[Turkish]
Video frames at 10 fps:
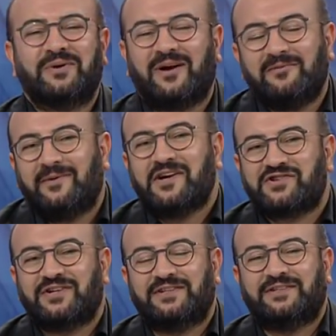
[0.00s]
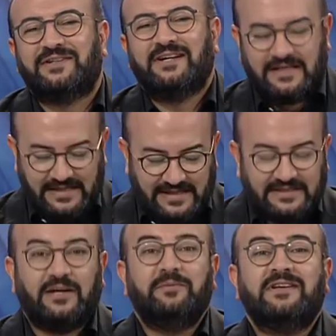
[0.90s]
Programı başladı.
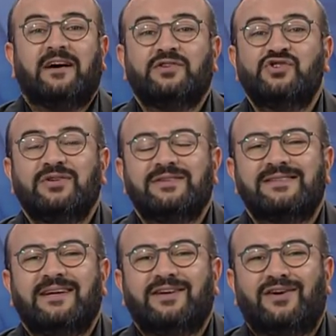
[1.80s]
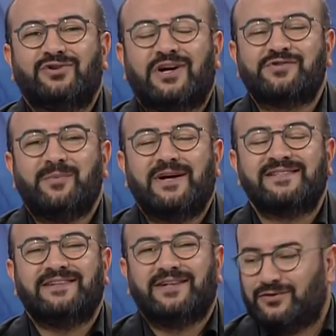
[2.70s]
Tabii ki alıştınız Seda Nur
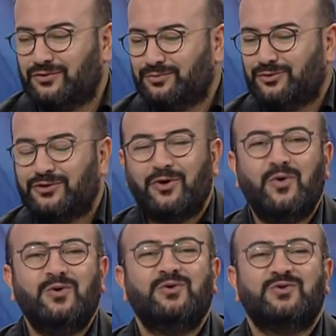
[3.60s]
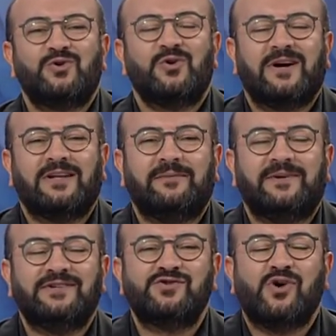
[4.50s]
açmaya. Seda Nur'un burada önlü çok
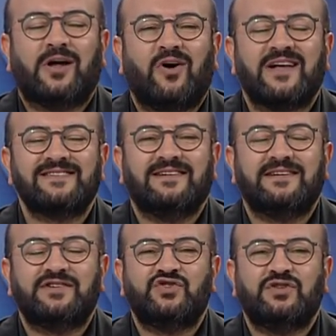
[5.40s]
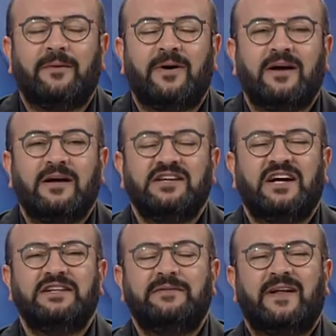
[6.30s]
kalabalık şu an o hazırlık içinde ama
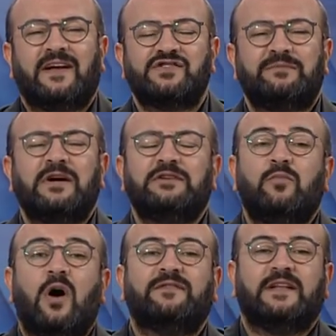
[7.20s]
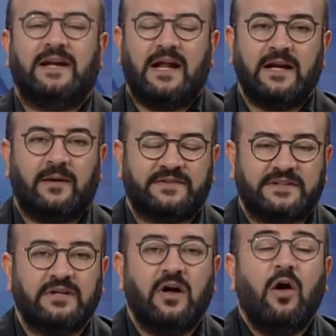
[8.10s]
yayını ben açtım. Bakın bu hafta neler
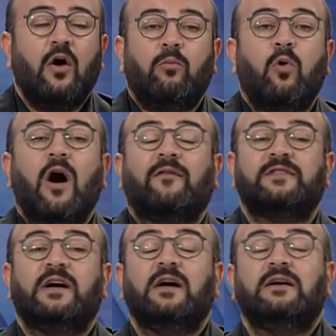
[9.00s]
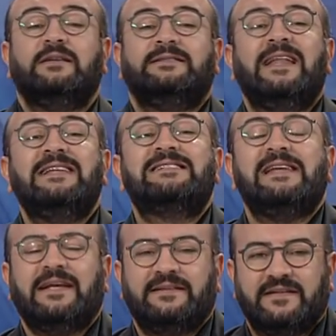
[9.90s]
yaptık. Bu hafta
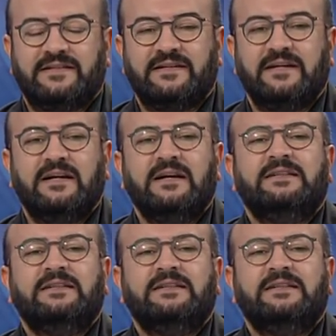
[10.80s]
Denizli'ye gittik.